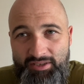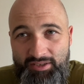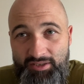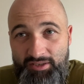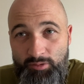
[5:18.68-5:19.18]

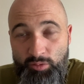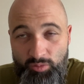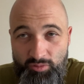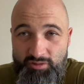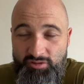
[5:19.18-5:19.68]
i
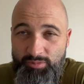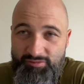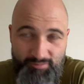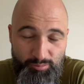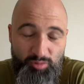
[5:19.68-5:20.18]
trudno sobie
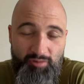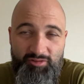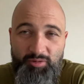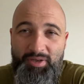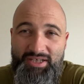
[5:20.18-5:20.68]
było
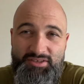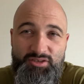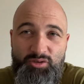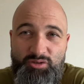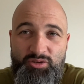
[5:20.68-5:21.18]

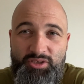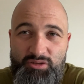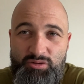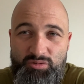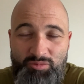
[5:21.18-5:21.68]
wyobrazić to, co
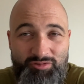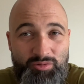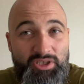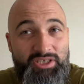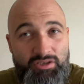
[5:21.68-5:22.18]
Jezus
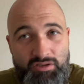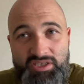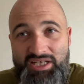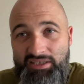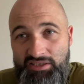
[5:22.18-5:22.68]
mówił, że nie
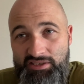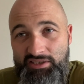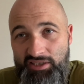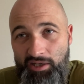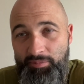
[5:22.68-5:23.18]
zostanie z
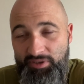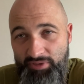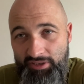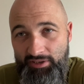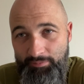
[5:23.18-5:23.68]
niej kamień
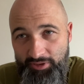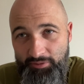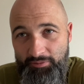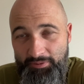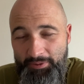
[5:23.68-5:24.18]
na
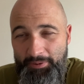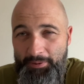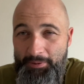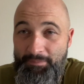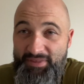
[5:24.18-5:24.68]
kamieniu.
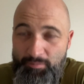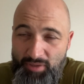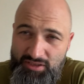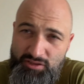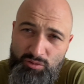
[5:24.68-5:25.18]
Tym
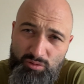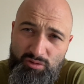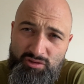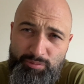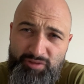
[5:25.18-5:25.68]
bardziej
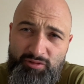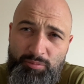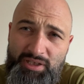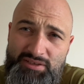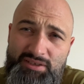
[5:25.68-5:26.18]
trudno sobie
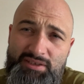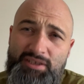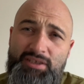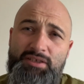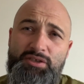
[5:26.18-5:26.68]
wyobrazić, że
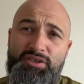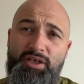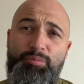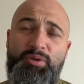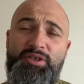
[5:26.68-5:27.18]
kiedy
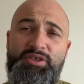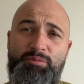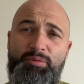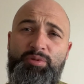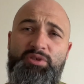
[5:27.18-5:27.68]
dzisiaj
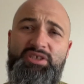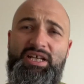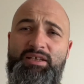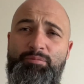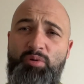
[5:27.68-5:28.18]
podejdziemy pod
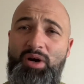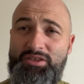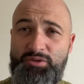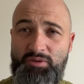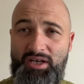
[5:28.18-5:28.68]
ścianę
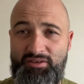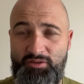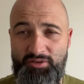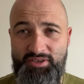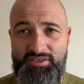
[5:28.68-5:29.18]
płaczu, a
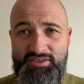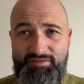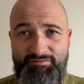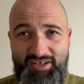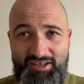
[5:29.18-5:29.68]
to jest
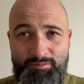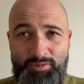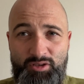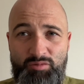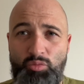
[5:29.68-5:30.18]

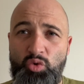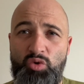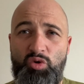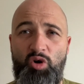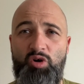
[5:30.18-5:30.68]
fragment
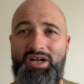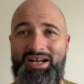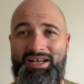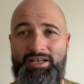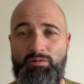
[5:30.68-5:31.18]
muru
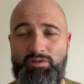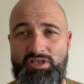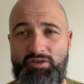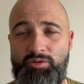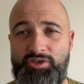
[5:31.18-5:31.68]

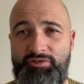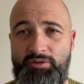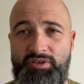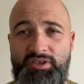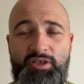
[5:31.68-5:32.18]
okalającego
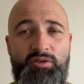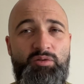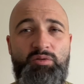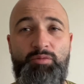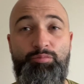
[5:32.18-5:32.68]
świątynię,
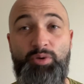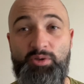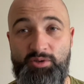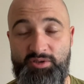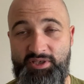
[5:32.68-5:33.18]
który
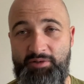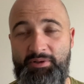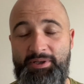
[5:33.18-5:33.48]
pozostał